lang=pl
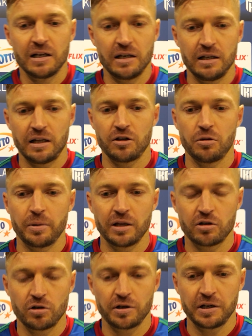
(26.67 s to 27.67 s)
e, na dobre
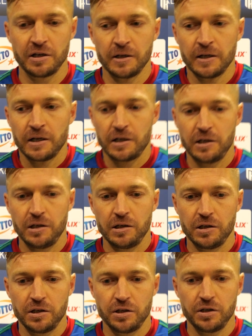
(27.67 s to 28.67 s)
tory i,
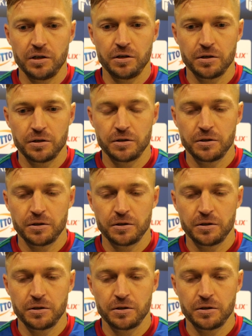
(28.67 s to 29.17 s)
i, i